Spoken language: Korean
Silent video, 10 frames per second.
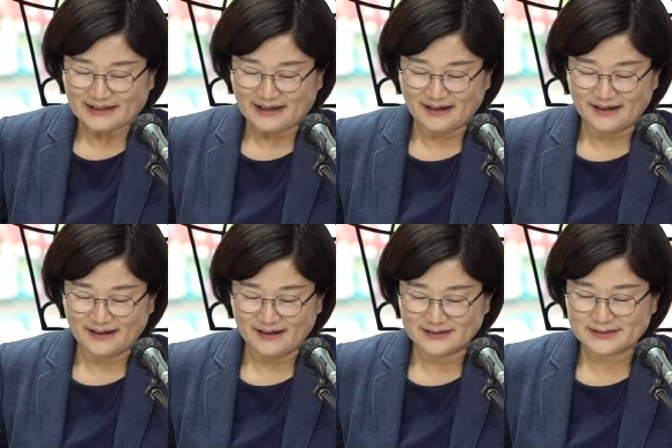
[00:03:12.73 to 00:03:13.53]

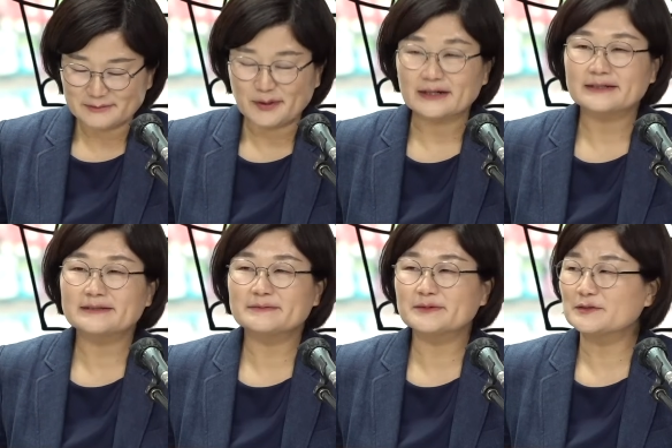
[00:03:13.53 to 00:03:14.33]
아, 지금
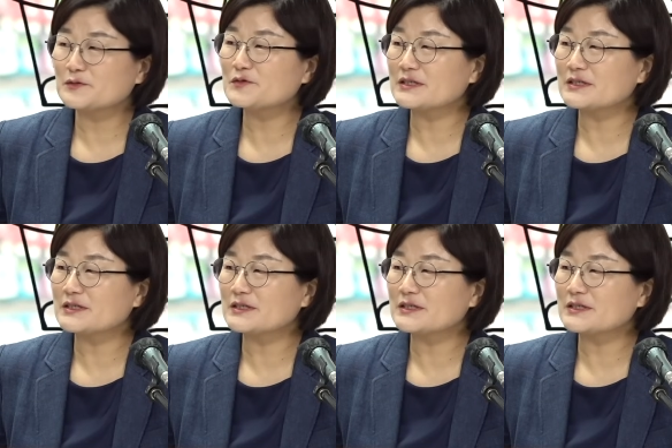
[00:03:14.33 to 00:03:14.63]
방금 그 뉴스